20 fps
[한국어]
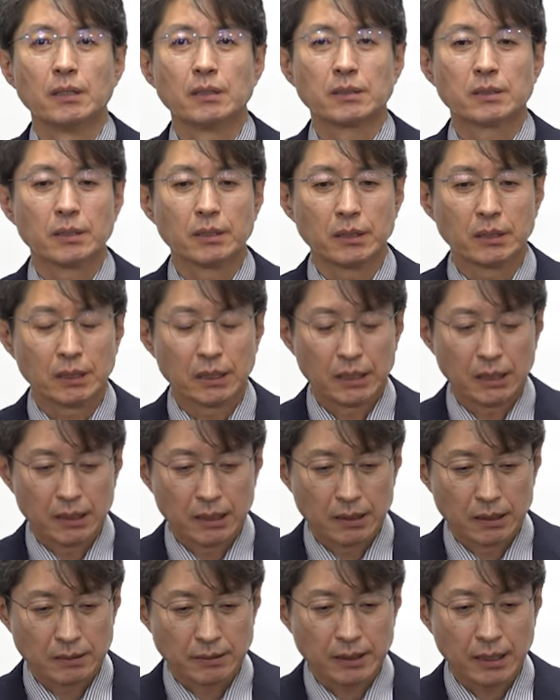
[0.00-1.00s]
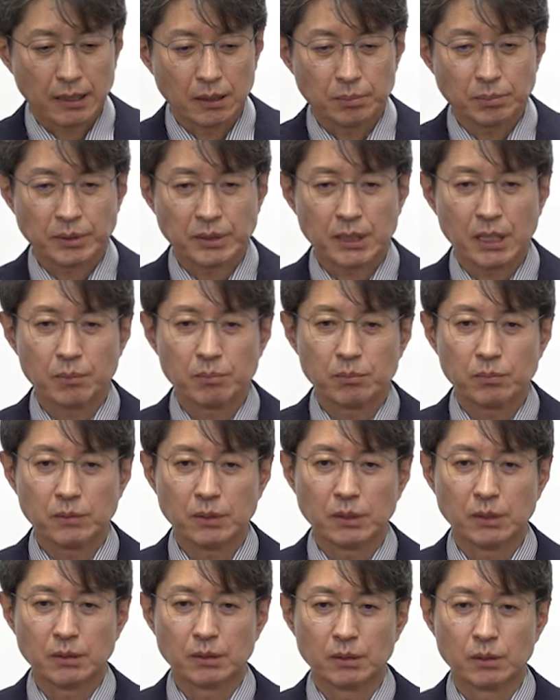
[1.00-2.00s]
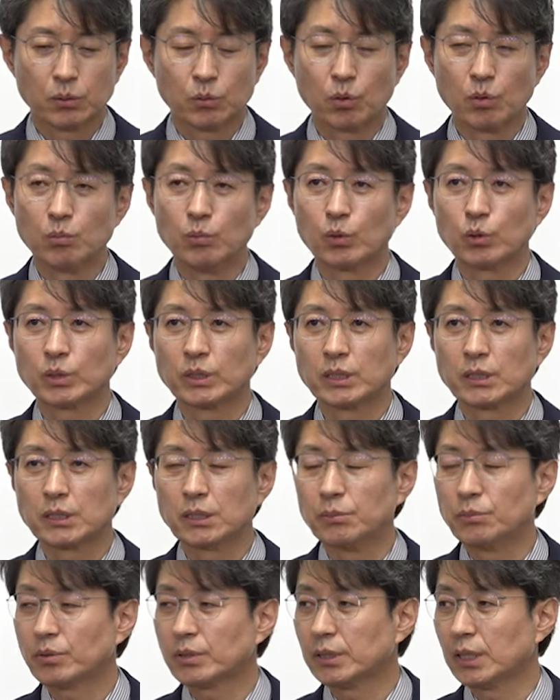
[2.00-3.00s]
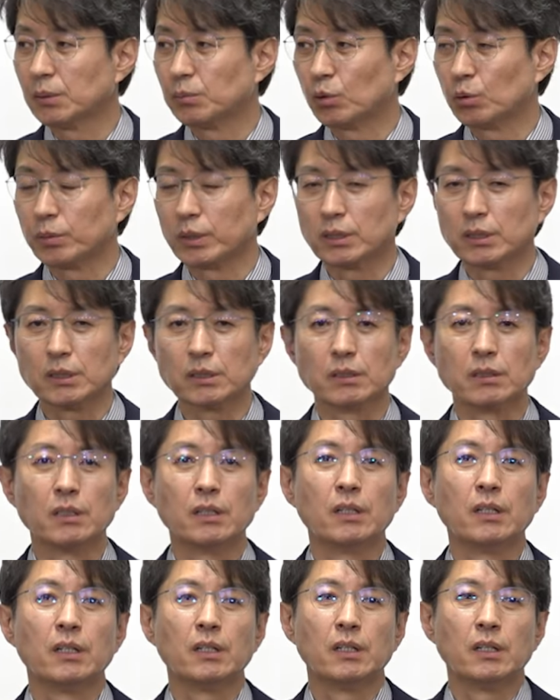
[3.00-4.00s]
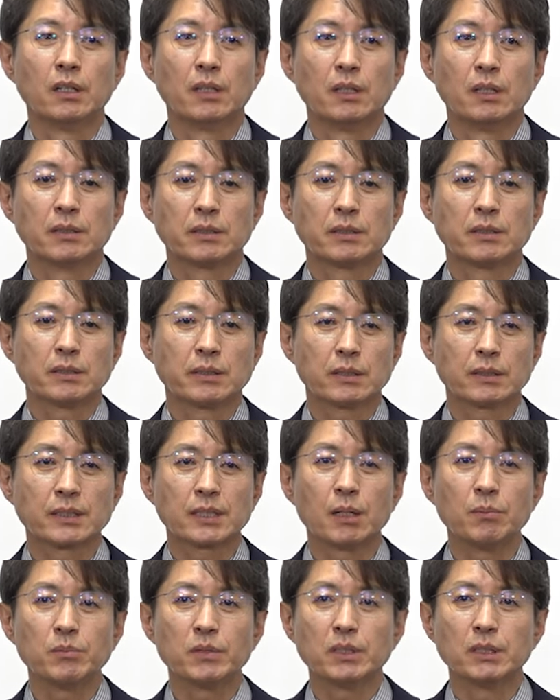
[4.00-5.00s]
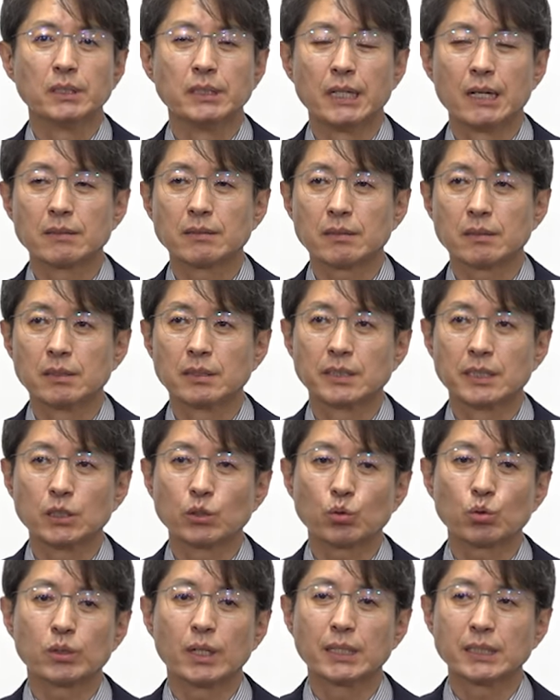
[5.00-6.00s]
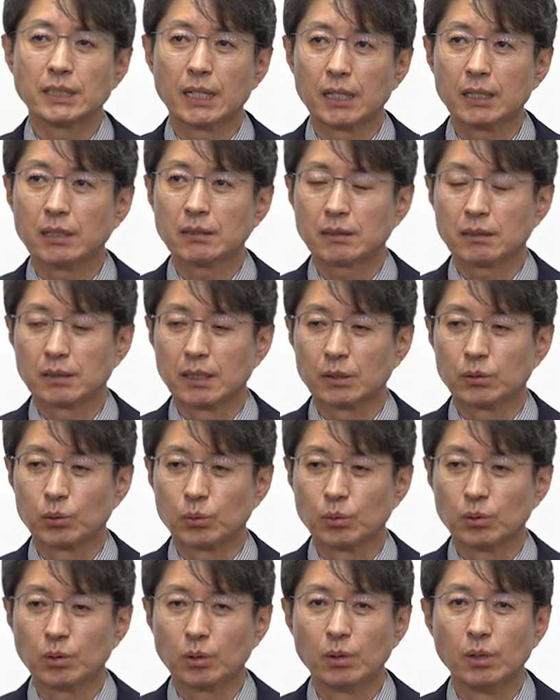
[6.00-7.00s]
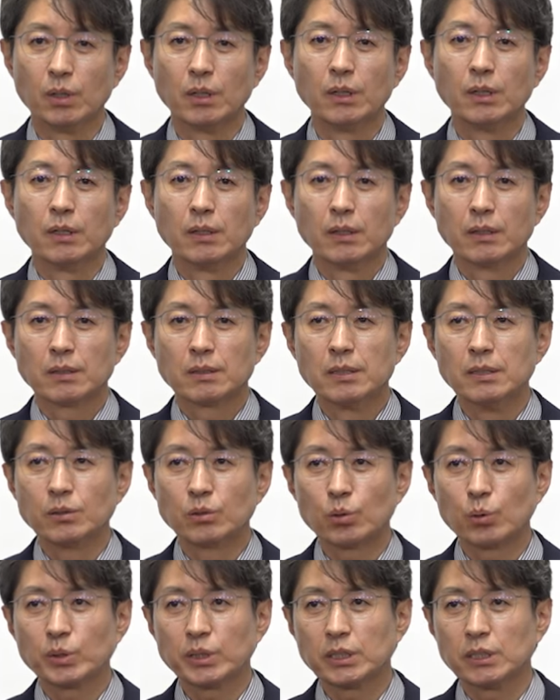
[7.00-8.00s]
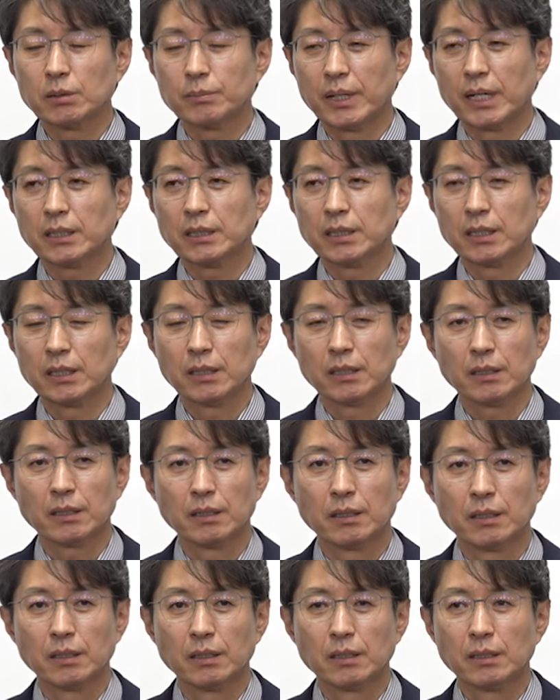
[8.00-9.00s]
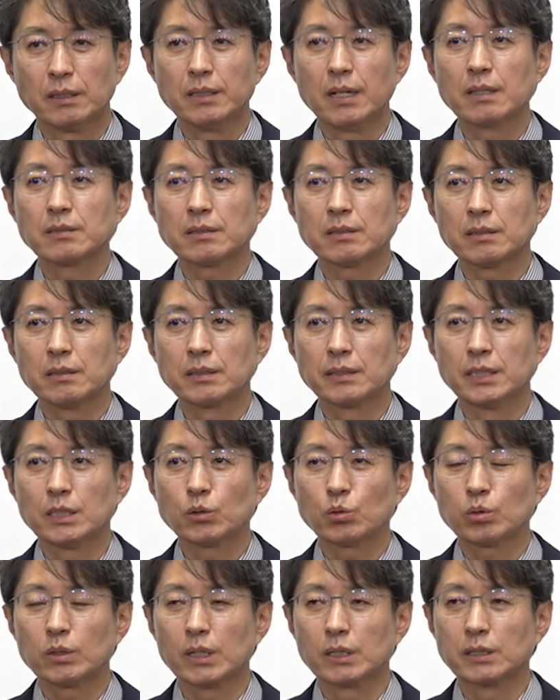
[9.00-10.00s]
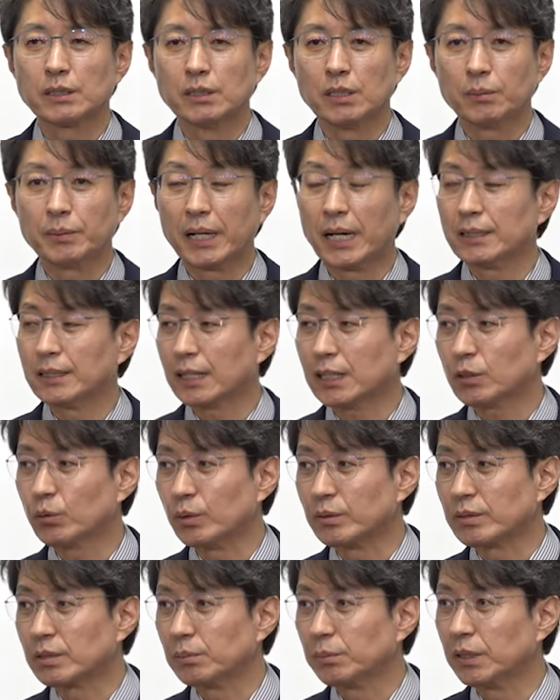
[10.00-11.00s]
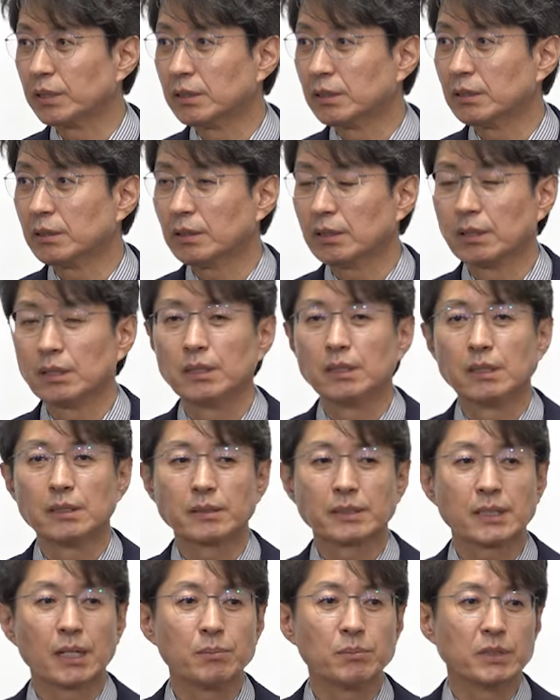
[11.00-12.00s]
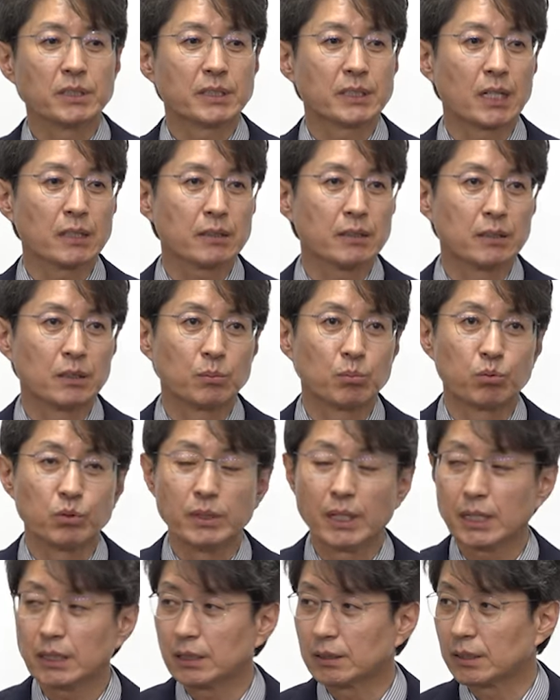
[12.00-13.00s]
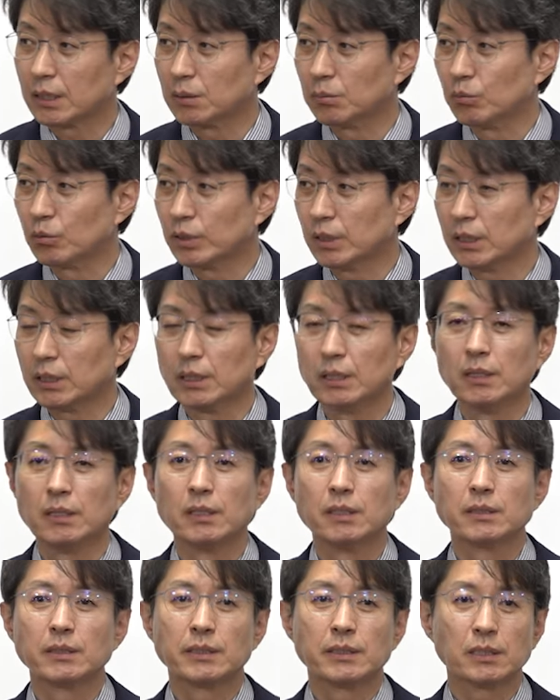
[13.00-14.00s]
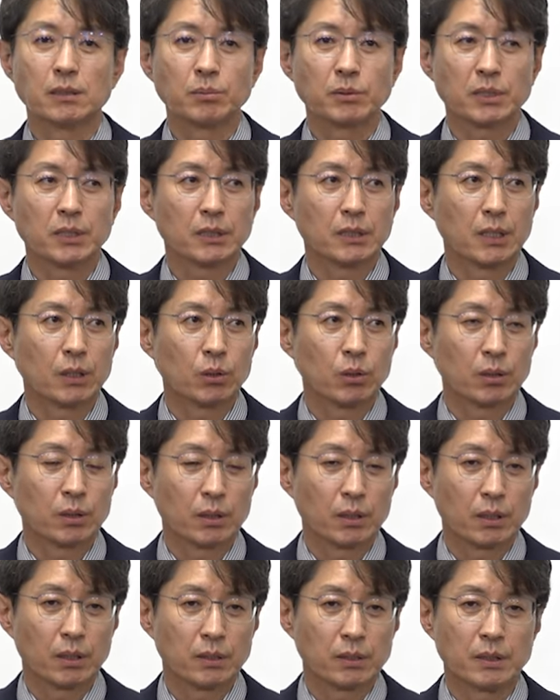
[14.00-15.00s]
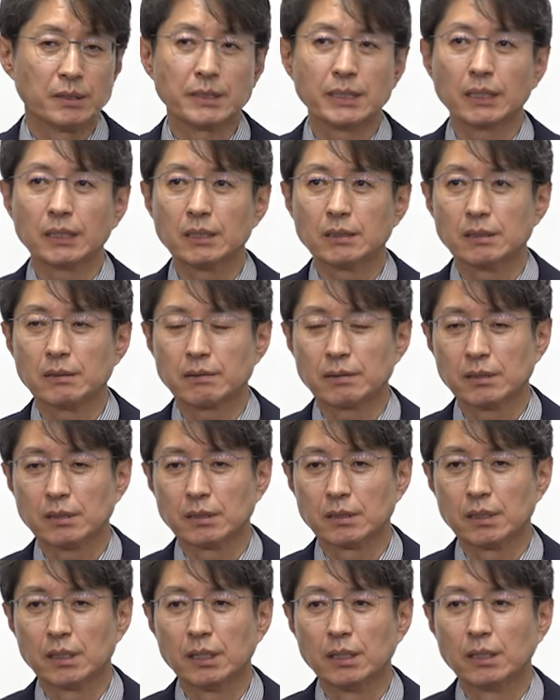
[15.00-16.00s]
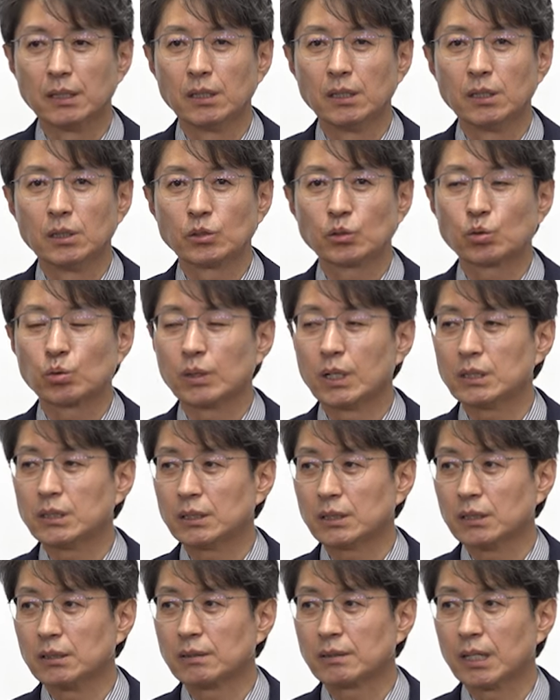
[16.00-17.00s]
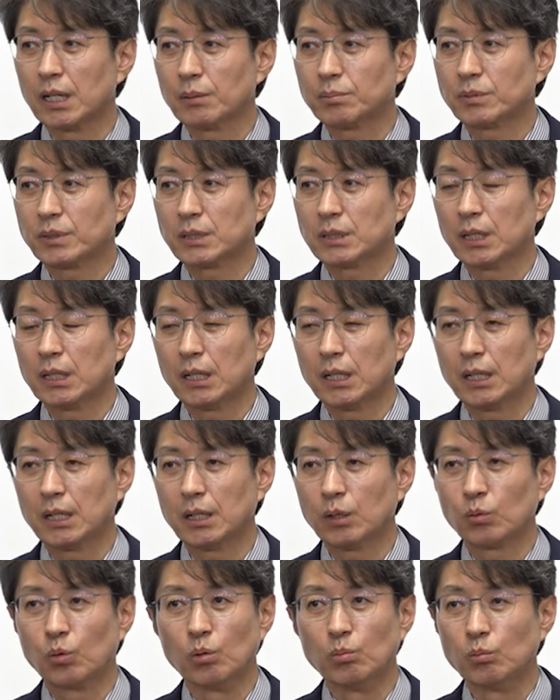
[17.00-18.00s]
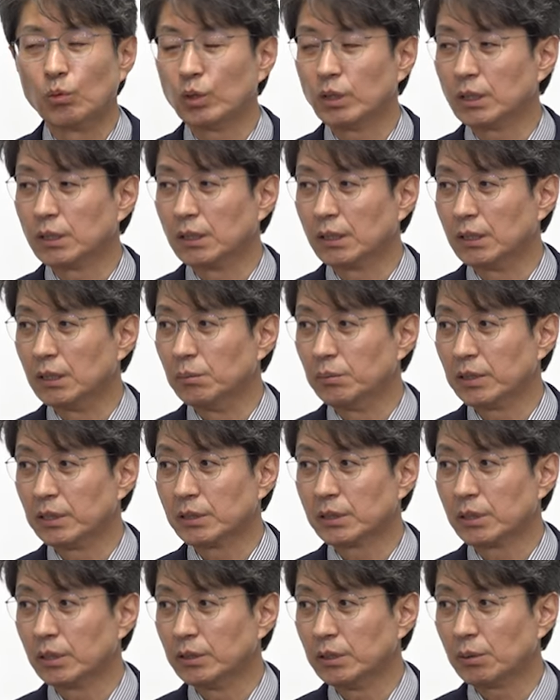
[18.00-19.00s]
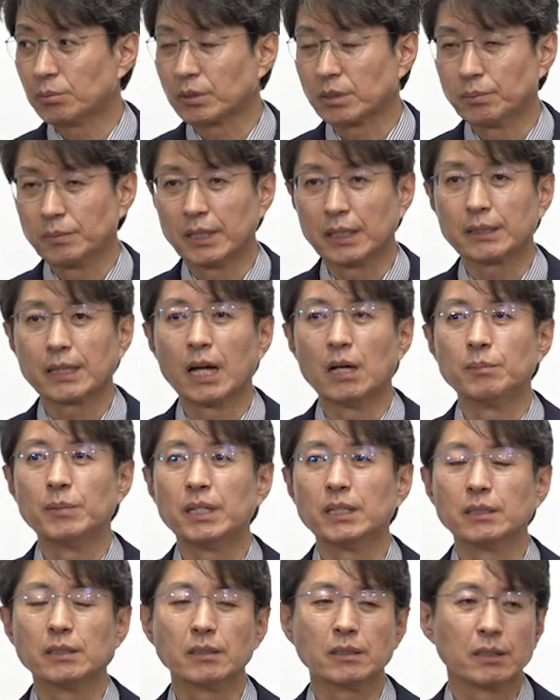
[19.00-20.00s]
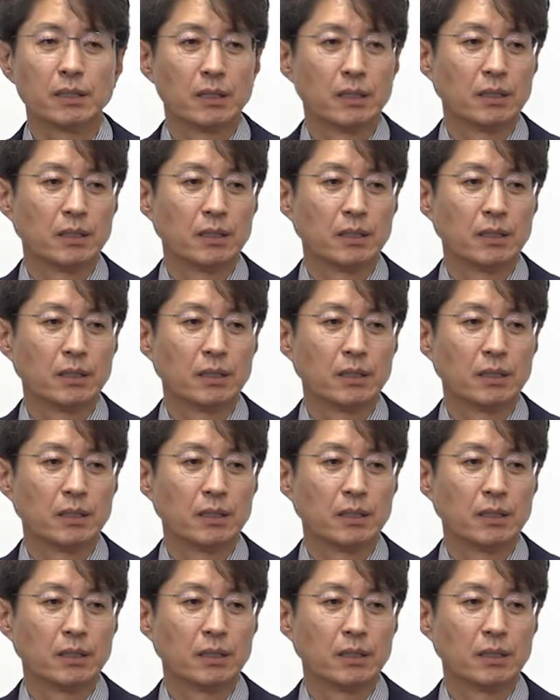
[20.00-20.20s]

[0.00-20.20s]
저희가 사업 참여 공모 지침서에 보면은 실제 참여 의향서를 제출하지 않았더라도 컨소시엄 안에 의향서를 제출한 기업이 하나라도 있으면은 참여 자격을 부여하기 때문에 지금 저희가 연장한 것은 추가적인 사업자 공모의 의미는 전혀 없습니다. 다만